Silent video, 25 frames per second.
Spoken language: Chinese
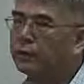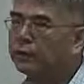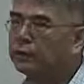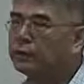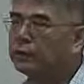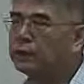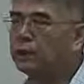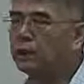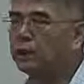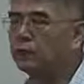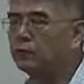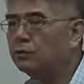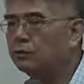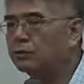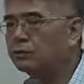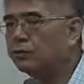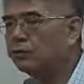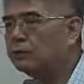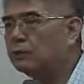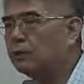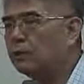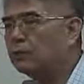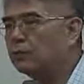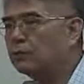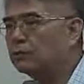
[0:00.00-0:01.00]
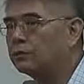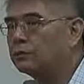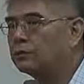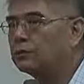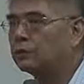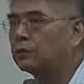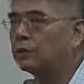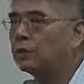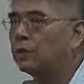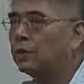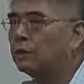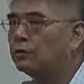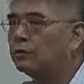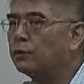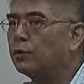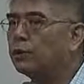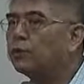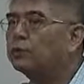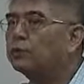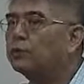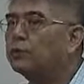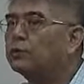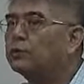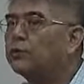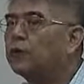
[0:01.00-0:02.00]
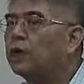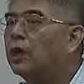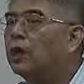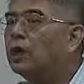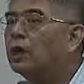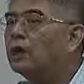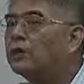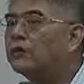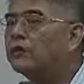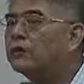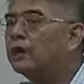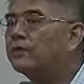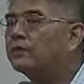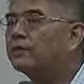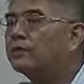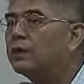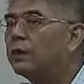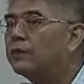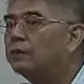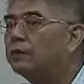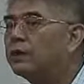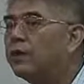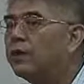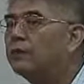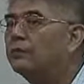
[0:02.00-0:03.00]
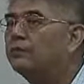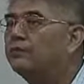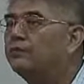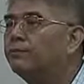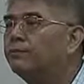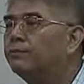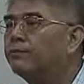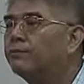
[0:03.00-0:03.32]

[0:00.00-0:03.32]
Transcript: 店低于四百五十。换句话说，任何一家商店